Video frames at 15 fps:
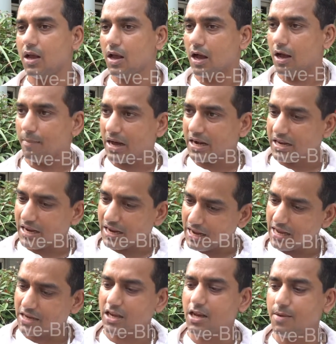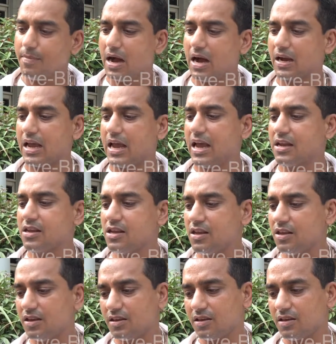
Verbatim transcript: हमारी एक ही मांग है कि